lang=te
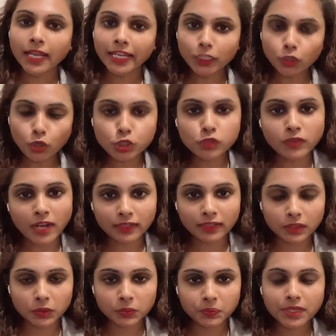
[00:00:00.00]
ఈరోజు
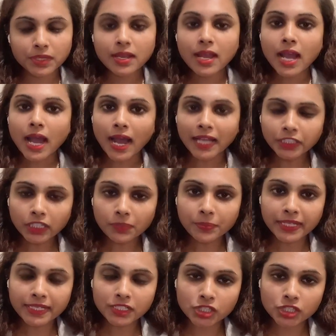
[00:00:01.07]
వార్తలు
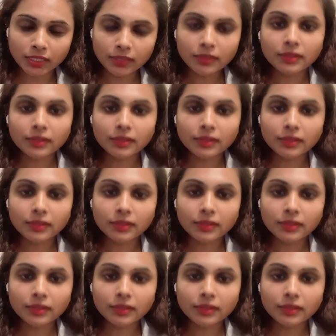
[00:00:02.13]
ఆంధ్రప్రదేశ్కి